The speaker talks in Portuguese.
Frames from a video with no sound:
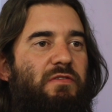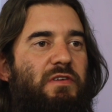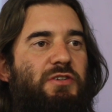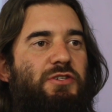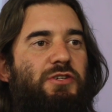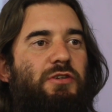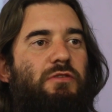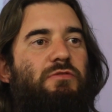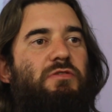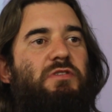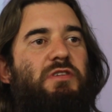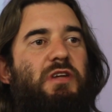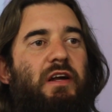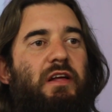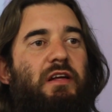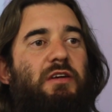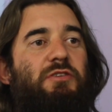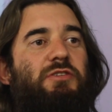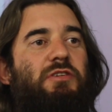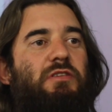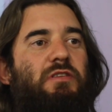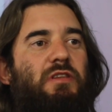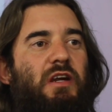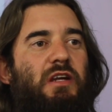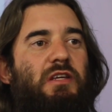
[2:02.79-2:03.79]
investido cerca
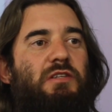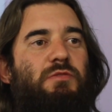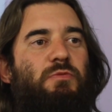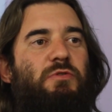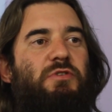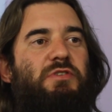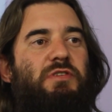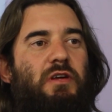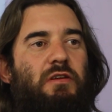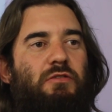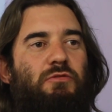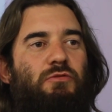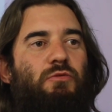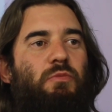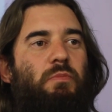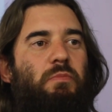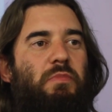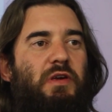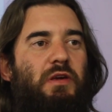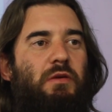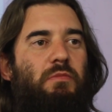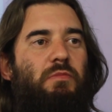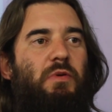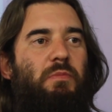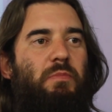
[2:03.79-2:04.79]
de 3% do
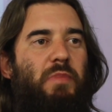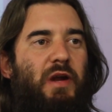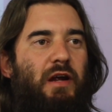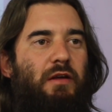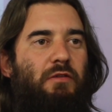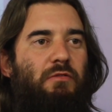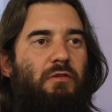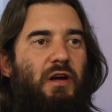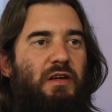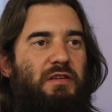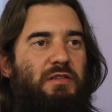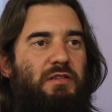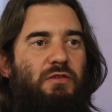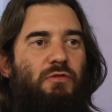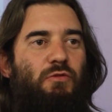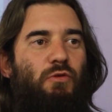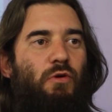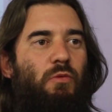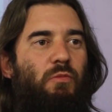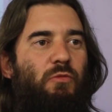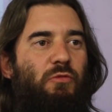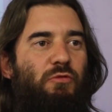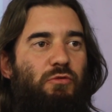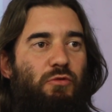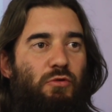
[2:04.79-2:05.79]
PIB para a educação
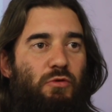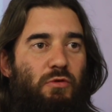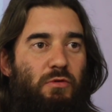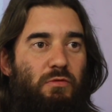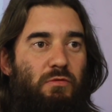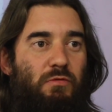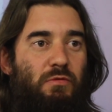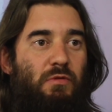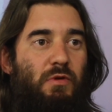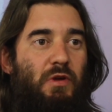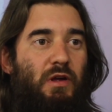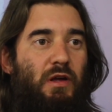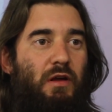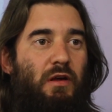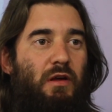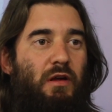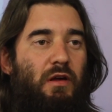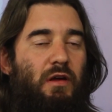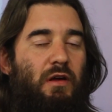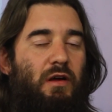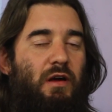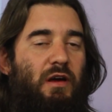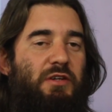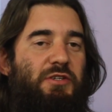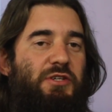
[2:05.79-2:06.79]
como um todo.
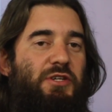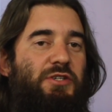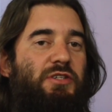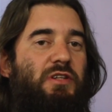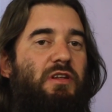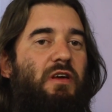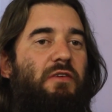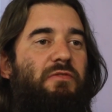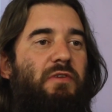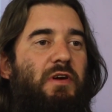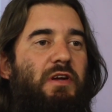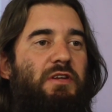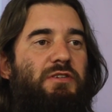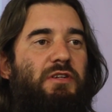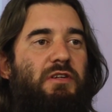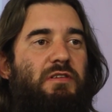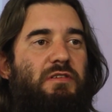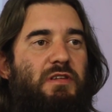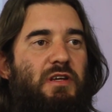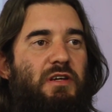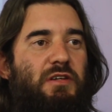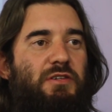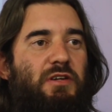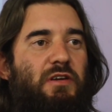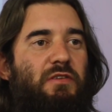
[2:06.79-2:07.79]
A gente defende que
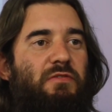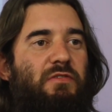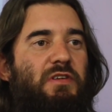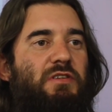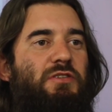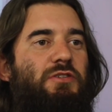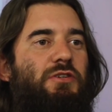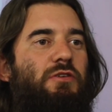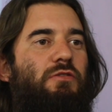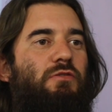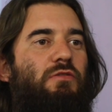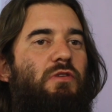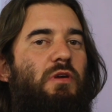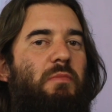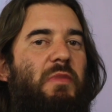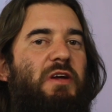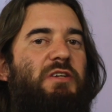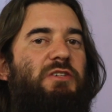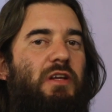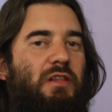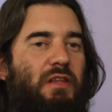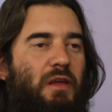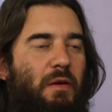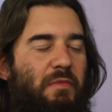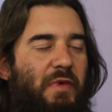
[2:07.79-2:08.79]
seja investido
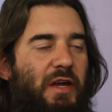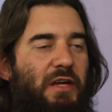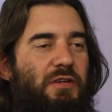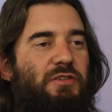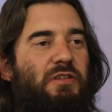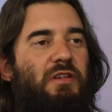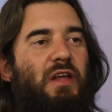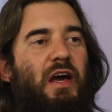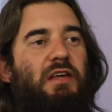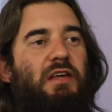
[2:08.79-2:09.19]
imediatamente